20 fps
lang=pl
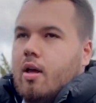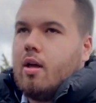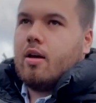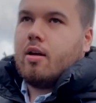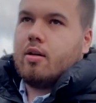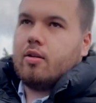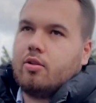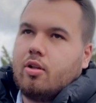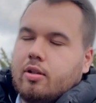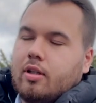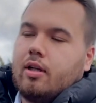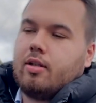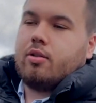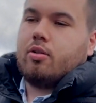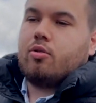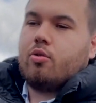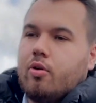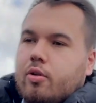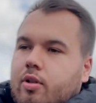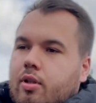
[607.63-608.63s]
e, Donald
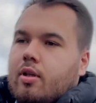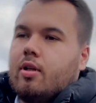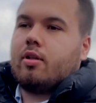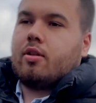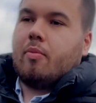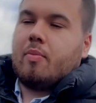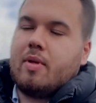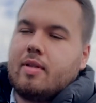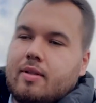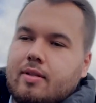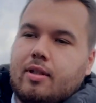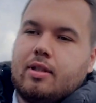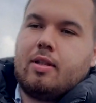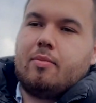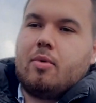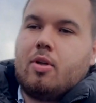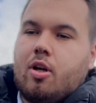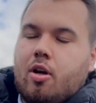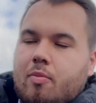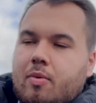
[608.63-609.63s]
Tusk. To
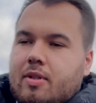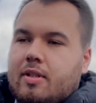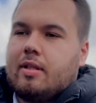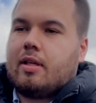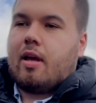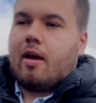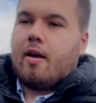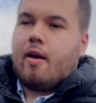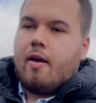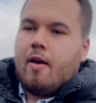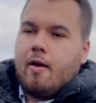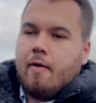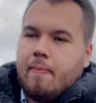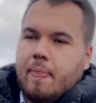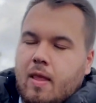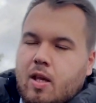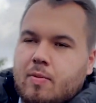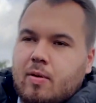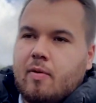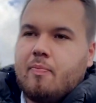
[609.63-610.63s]
m.in. Komisja
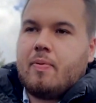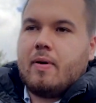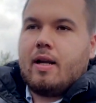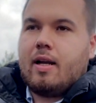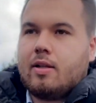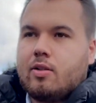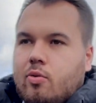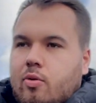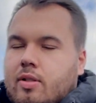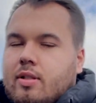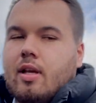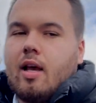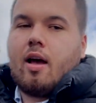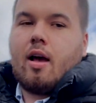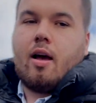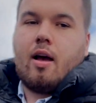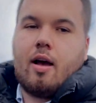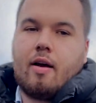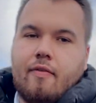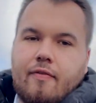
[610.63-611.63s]
do
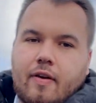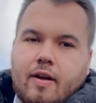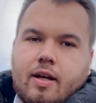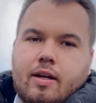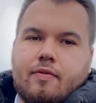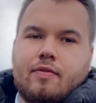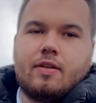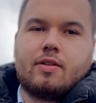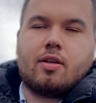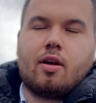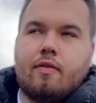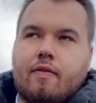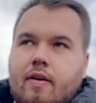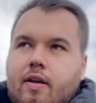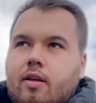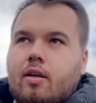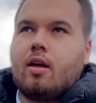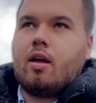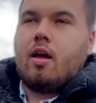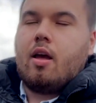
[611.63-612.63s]
Pegasusa, afery
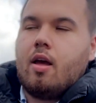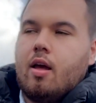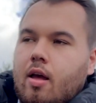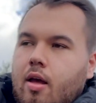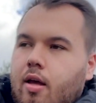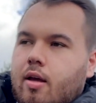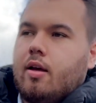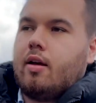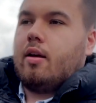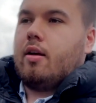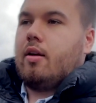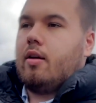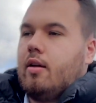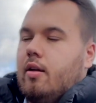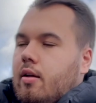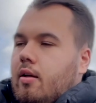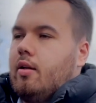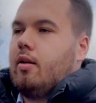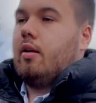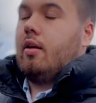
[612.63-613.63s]
wizowej, e,